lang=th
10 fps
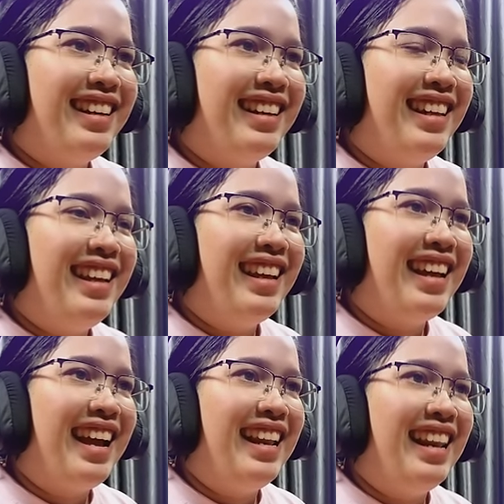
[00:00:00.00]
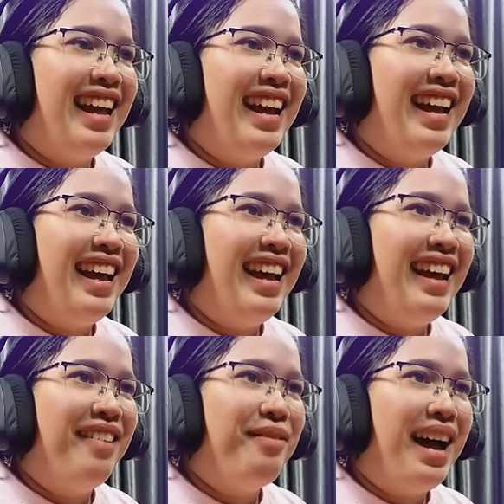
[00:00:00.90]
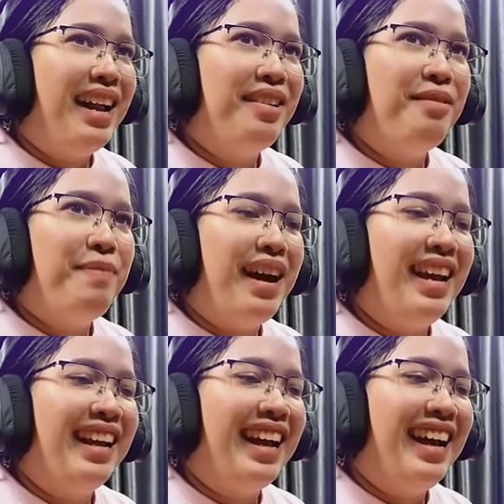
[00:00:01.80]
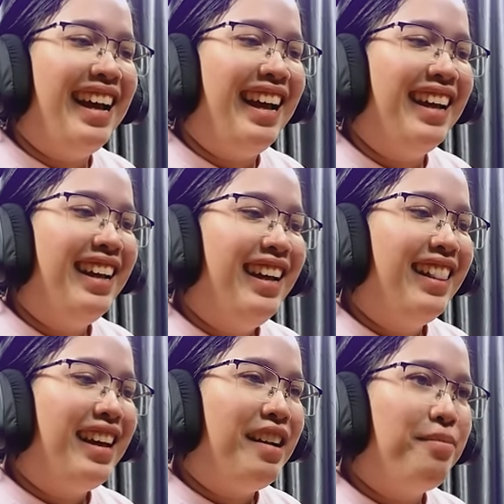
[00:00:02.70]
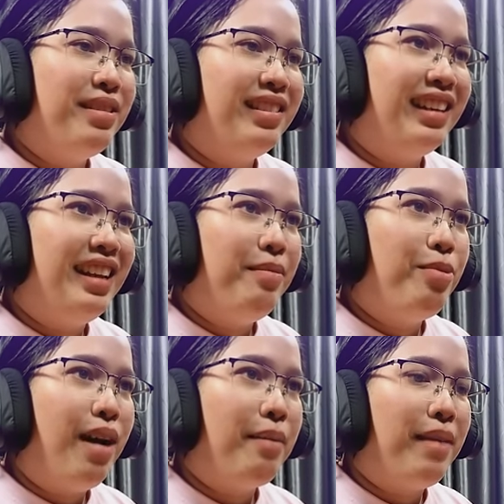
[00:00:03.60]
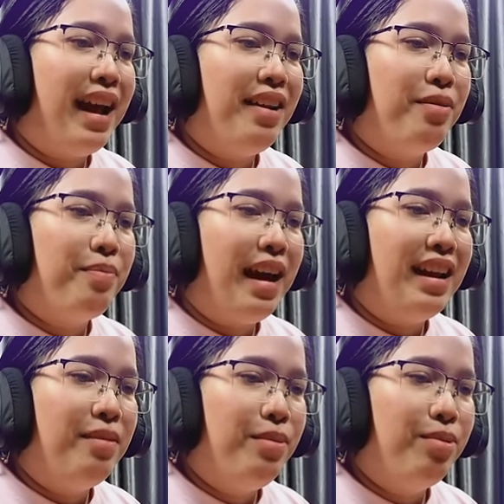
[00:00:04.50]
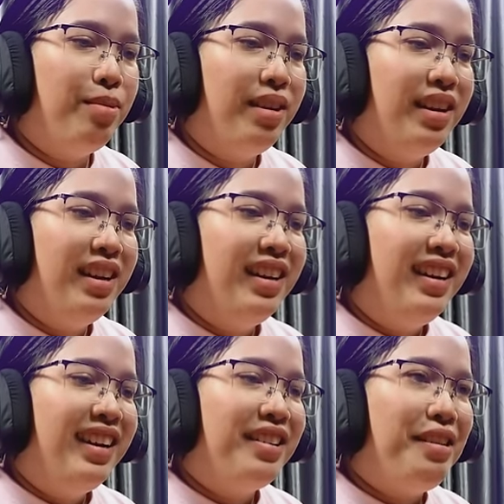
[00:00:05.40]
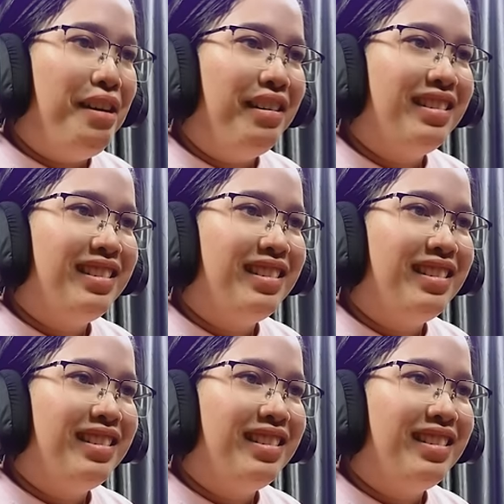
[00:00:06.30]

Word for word: สิ่งนี้ยังไงล่ะวางลงไปค่ะถ้าเรามีสิ่งนี้มิววางไม้ลงไปแล้วมิวก็